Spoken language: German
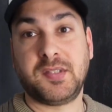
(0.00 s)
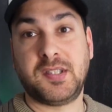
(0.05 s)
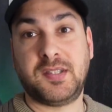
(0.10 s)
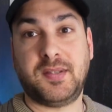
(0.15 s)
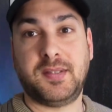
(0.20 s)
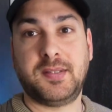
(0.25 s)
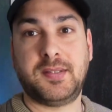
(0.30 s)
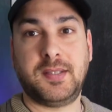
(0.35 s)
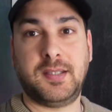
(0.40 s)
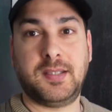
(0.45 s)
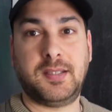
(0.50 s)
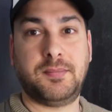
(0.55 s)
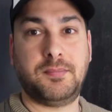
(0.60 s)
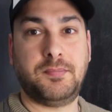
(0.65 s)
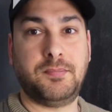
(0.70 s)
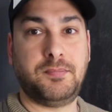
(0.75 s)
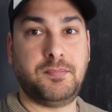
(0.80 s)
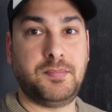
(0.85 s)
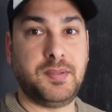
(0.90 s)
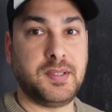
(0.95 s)

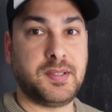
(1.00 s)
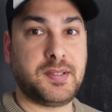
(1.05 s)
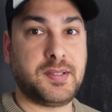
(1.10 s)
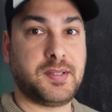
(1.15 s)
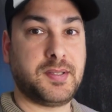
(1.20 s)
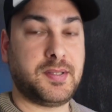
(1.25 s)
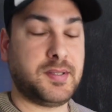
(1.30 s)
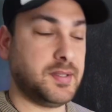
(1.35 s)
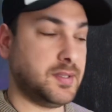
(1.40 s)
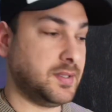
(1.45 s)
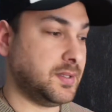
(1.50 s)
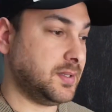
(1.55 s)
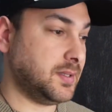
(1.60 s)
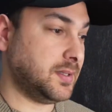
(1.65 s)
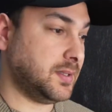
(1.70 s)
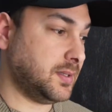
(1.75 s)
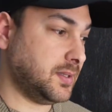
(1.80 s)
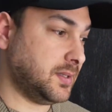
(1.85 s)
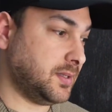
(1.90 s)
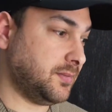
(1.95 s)
20 bis
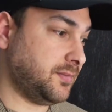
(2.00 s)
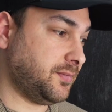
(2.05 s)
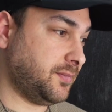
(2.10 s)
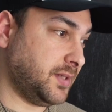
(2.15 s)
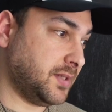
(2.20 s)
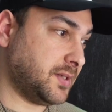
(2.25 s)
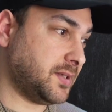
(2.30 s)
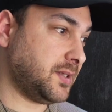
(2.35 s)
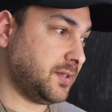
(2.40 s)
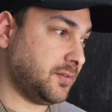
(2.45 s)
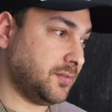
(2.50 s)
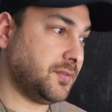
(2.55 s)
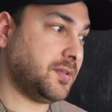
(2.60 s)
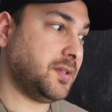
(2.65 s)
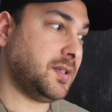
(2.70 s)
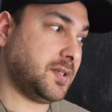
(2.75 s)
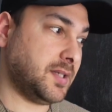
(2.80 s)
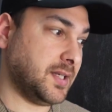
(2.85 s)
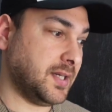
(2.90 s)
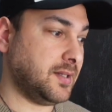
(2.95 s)
äh, 40,
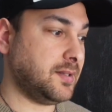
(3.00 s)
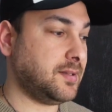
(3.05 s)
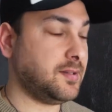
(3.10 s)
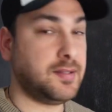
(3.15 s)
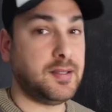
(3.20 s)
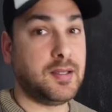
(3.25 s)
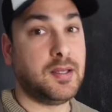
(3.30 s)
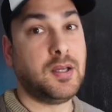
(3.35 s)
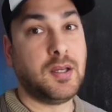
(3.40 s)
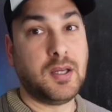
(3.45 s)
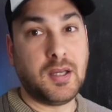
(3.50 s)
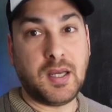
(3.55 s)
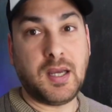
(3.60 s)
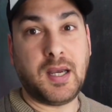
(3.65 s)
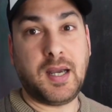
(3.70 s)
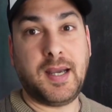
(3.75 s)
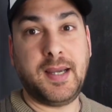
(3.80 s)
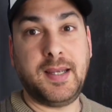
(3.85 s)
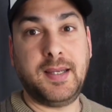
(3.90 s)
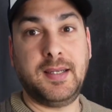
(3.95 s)
50 Cent
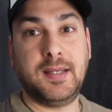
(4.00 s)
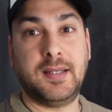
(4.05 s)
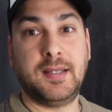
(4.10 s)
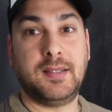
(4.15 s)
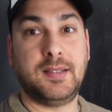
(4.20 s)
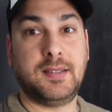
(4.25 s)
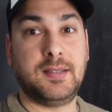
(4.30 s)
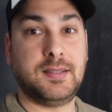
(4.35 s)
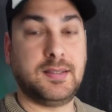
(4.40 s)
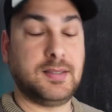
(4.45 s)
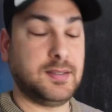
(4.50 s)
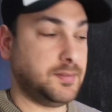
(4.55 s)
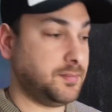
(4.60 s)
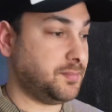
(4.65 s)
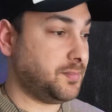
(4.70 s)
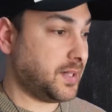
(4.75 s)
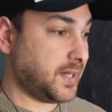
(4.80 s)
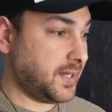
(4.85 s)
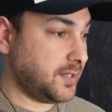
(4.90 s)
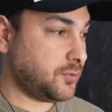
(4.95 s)
ein äh,
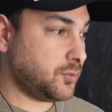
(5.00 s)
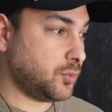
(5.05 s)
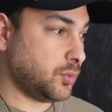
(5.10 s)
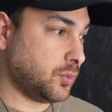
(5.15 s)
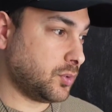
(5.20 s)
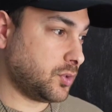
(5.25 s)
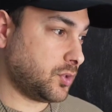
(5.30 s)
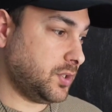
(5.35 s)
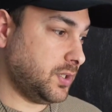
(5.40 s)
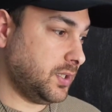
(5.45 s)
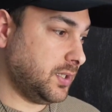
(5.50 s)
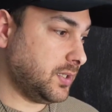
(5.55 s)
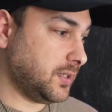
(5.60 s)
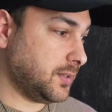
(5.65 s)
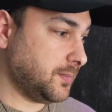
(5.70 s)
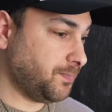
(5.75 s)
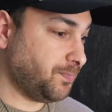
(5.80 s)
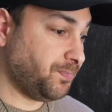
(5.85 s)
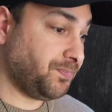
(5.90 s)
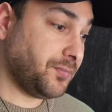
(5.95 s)

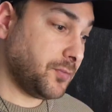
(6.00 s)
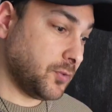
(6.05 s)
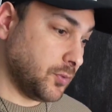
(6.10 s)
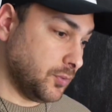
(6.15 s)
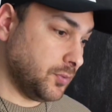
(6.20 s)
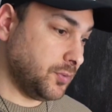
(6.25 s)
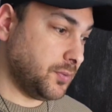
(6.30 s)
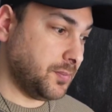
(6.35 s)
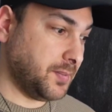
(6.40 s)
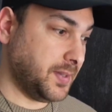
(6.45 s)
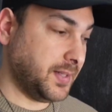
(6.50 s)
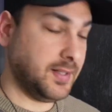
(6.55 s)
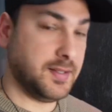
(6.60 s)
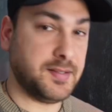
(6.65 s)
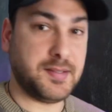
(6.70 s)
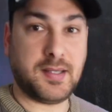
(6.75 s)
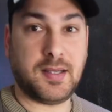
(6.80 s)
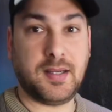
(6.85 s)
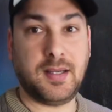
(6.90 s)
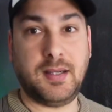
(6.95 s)
Preishochstieg. Und bei
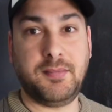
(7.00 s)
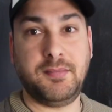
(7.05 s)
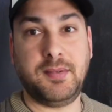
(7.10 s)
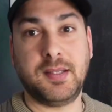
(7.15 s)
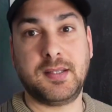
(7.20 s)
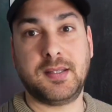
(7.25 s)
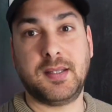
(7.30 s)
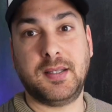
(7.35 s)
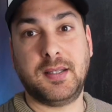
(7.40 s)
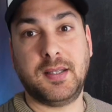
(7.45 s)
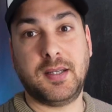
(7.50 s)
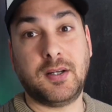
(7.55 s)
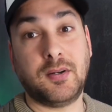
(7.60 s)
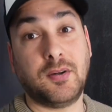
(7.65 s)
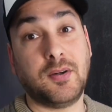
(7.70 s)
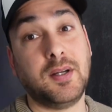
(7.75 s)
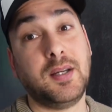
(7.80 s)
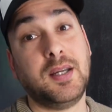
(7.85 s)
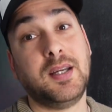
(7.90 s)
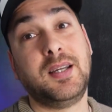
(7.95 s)
den Sachen haben wir das leider
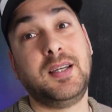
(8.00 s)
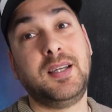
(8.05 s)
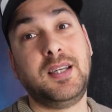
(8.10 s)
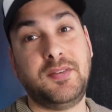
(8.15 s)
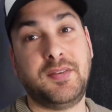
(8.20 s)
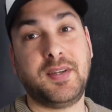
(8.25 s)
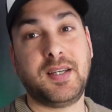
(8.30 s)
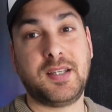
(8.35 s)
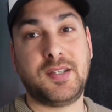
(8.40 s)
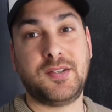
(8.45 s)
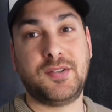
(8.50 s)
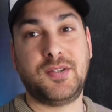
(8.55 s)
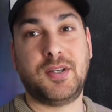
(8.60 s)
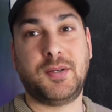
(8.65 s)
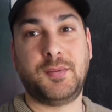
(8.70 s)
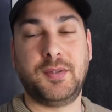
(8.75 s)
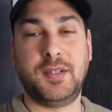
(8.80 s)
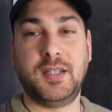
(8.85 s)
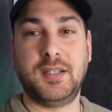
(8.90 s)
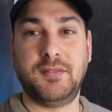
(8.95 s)
auch. Nicht vergessen zu
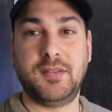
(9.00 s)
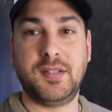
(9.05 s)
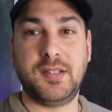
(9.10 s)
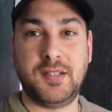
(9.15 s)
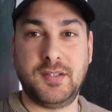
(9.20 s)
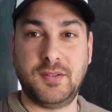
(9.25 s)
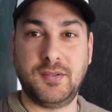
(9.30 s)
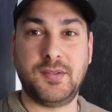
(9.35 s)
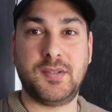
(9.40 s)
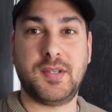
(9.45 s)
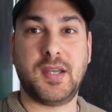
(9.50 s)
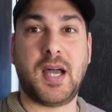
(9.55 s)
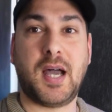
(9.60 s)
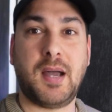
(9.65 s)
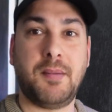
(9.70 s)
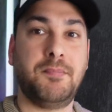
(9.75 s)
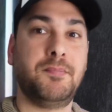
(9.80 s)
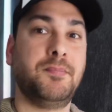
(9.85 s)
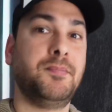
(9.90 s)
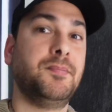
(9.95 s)
abonnieren. Wir sehen uns
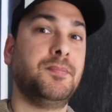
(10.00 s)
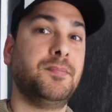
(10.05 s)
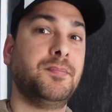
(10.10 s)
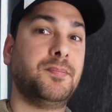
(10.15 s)
am